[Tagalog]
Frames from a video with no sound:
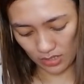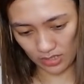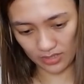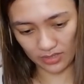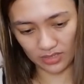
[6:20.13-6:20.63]

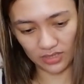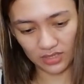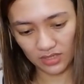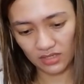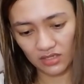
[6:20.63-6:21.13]
And,
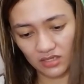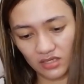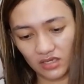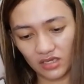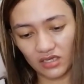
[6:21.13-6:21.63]

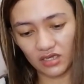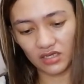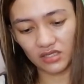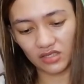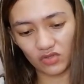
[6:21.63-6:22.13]

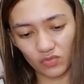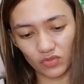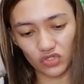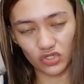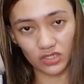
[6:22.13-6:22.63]
igaganito mo
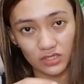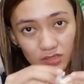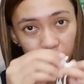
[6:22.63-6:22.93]
siya.